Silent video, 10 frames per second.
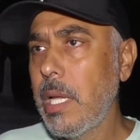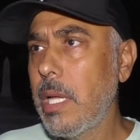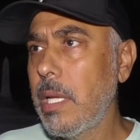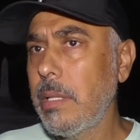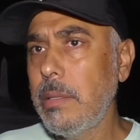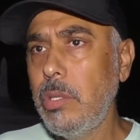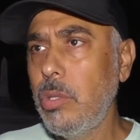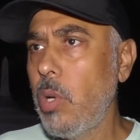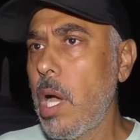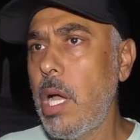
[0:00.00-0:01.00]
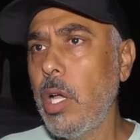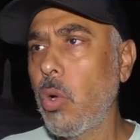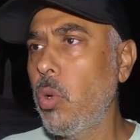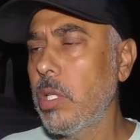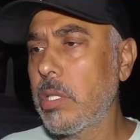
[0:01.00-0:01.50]
آه، يلاحق
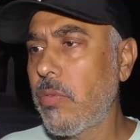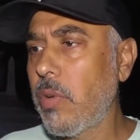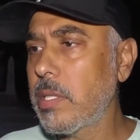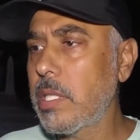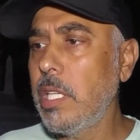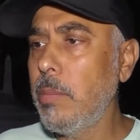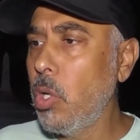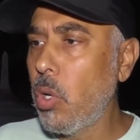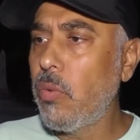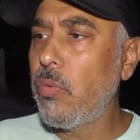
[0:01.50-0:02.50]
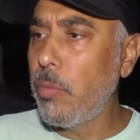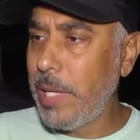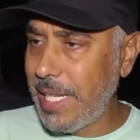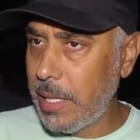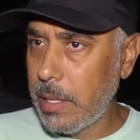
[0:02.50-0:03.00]
كل التفاصيل بالأوف
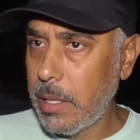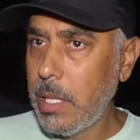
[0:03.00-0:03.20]
وبالإن